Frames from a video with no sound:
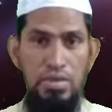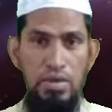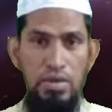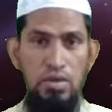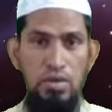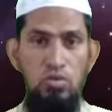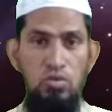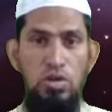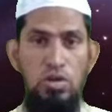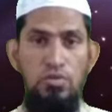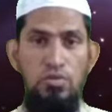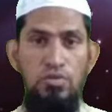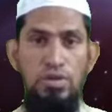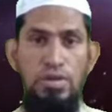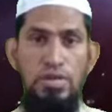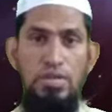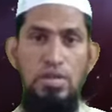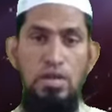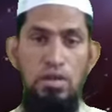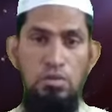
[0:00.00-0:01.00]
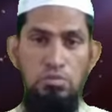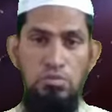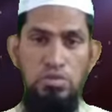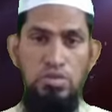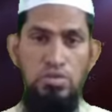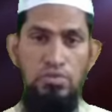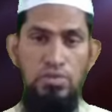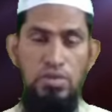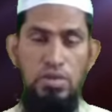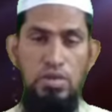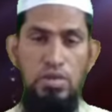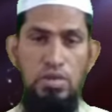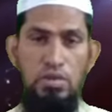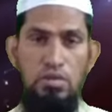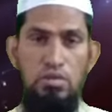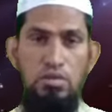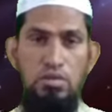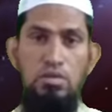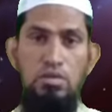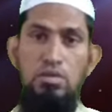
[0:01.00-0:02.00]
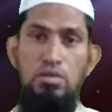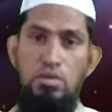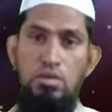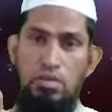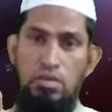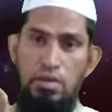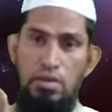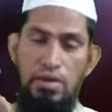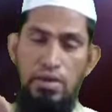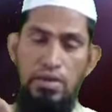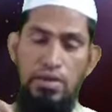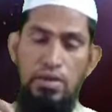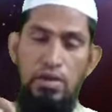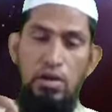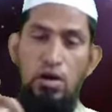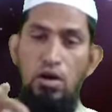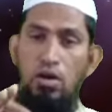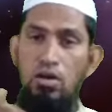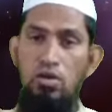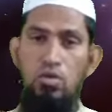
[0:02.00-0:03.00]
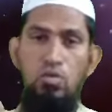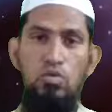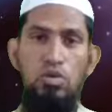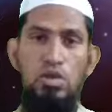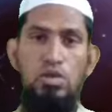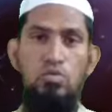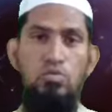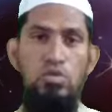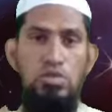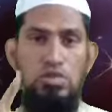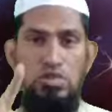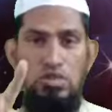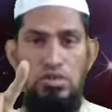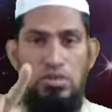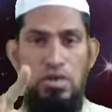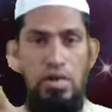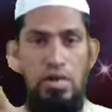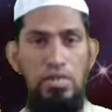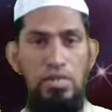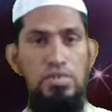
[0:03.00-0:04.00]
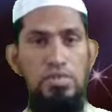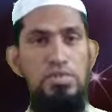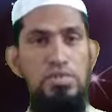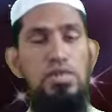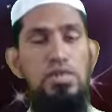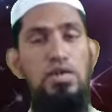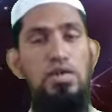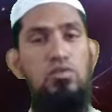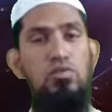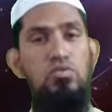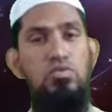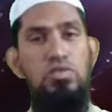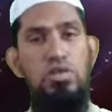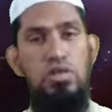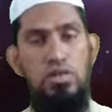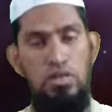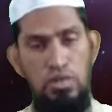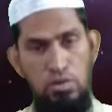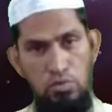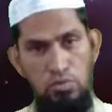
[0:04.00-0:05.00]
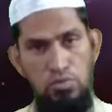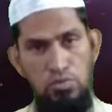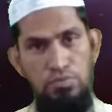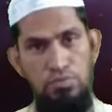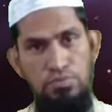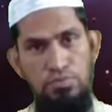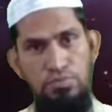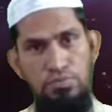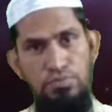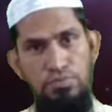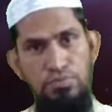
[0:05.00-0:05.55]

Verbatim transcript: మీ దగ్గర ఉన్నటువంటి తాళం చెవి దానికి ఘాట్లు లేవు అది సాదాసిదాగా ఉంది అంటారు